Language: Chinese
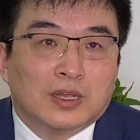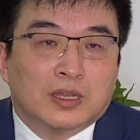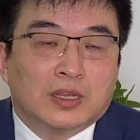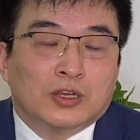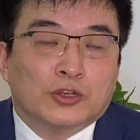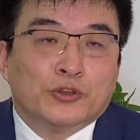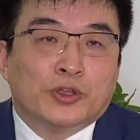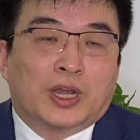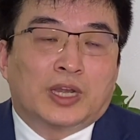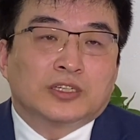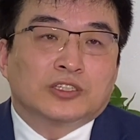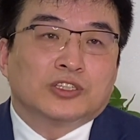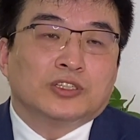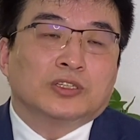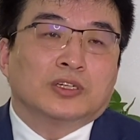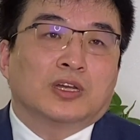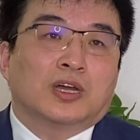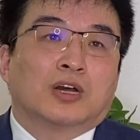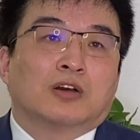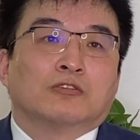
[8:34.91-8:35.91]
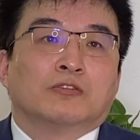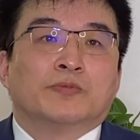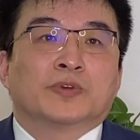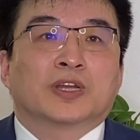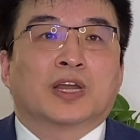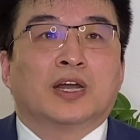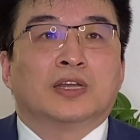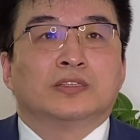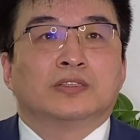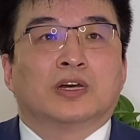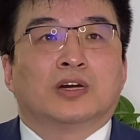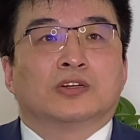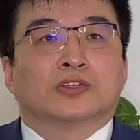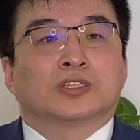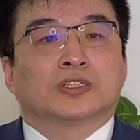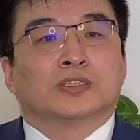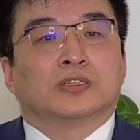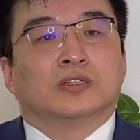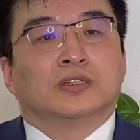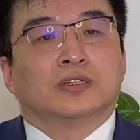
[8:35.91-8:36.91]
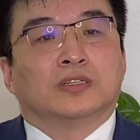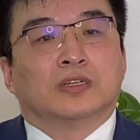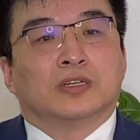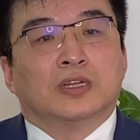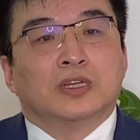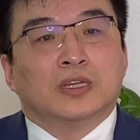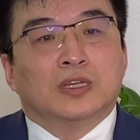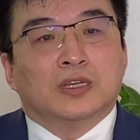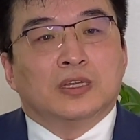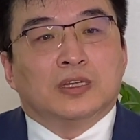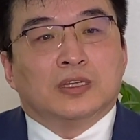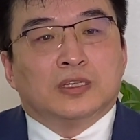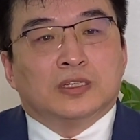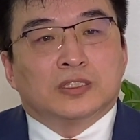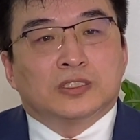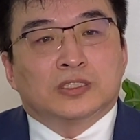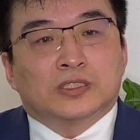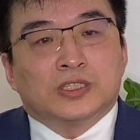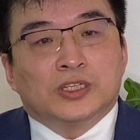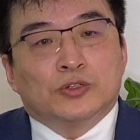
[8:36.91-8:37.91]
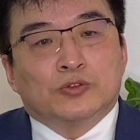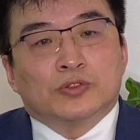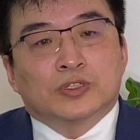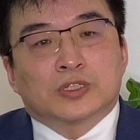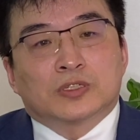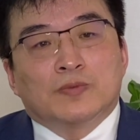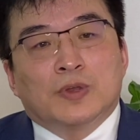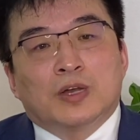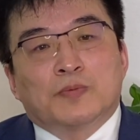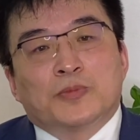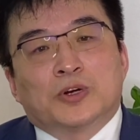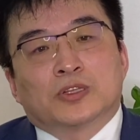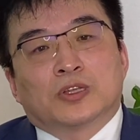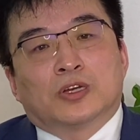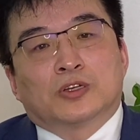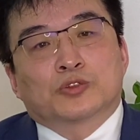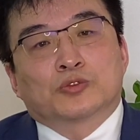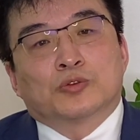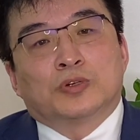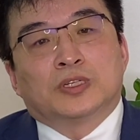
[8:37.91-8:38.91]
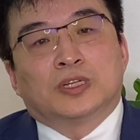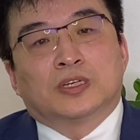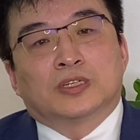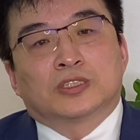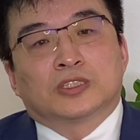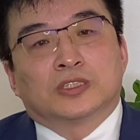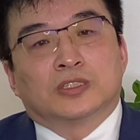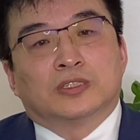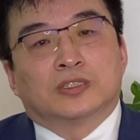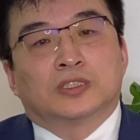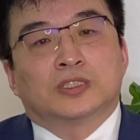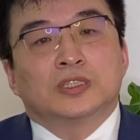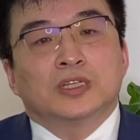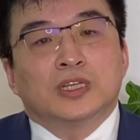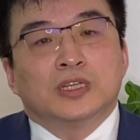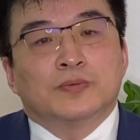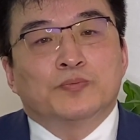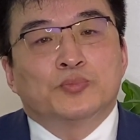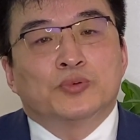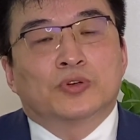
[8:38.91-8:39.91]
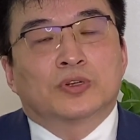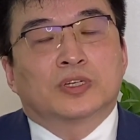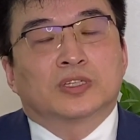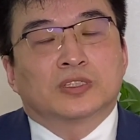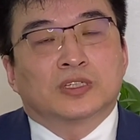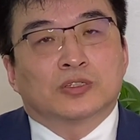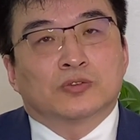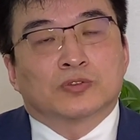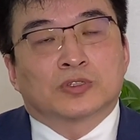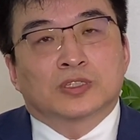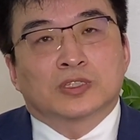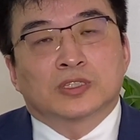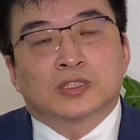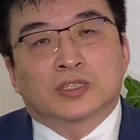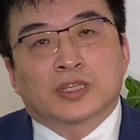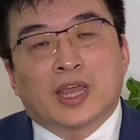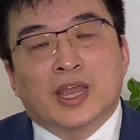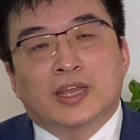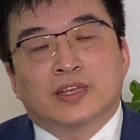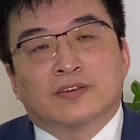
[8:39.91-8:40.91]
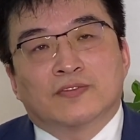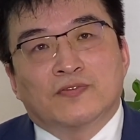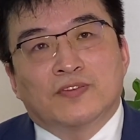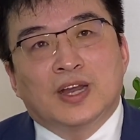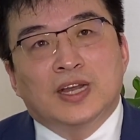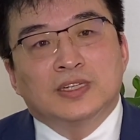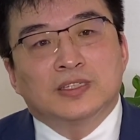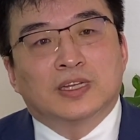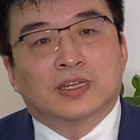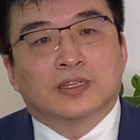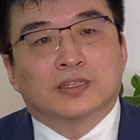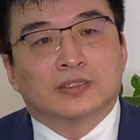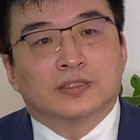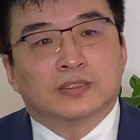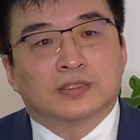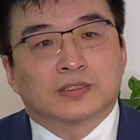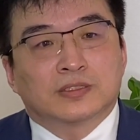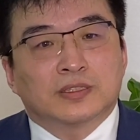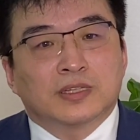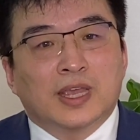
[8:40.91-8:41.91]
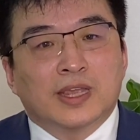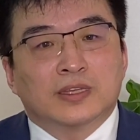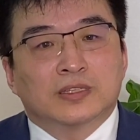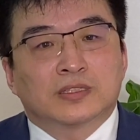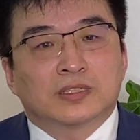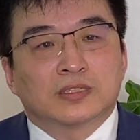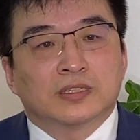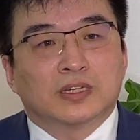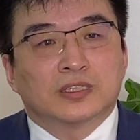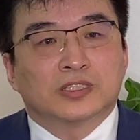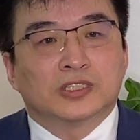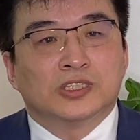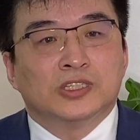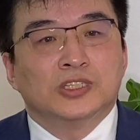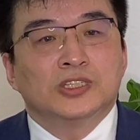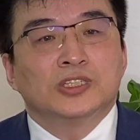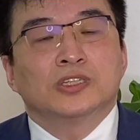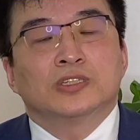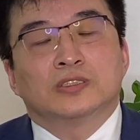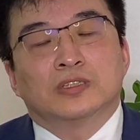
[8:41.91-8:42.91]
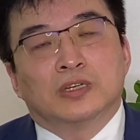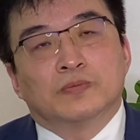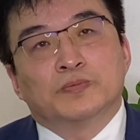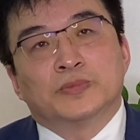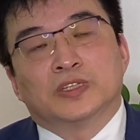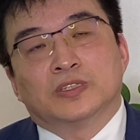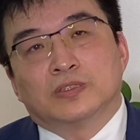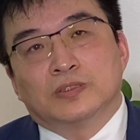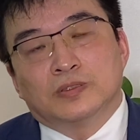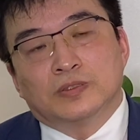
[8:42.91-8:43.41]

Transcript: 六月二十一号，我们看到是《金融时报》报道说呢，是这一波的这种事态的发展，再一次呢提醒人们，